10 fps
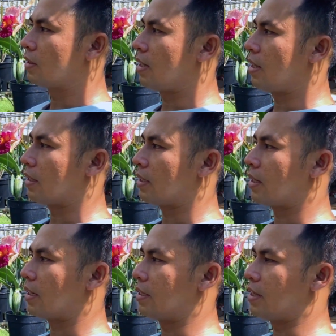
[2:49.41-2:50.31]
Đây là cái
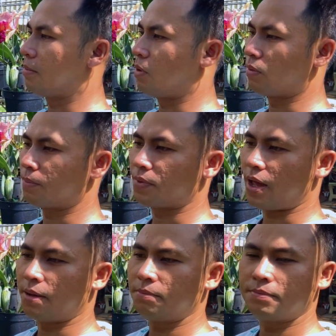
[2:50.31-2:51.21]
cây
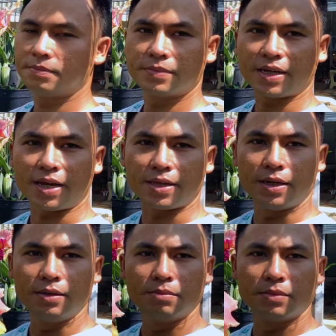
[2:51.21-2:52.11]
158
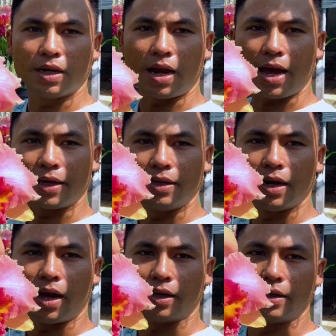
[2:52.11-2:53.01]
K9 lai với
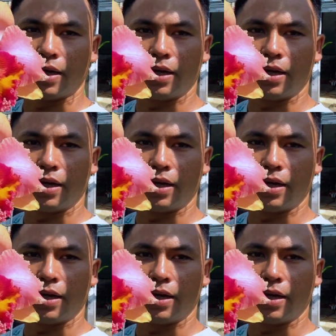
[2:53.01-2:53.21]
lại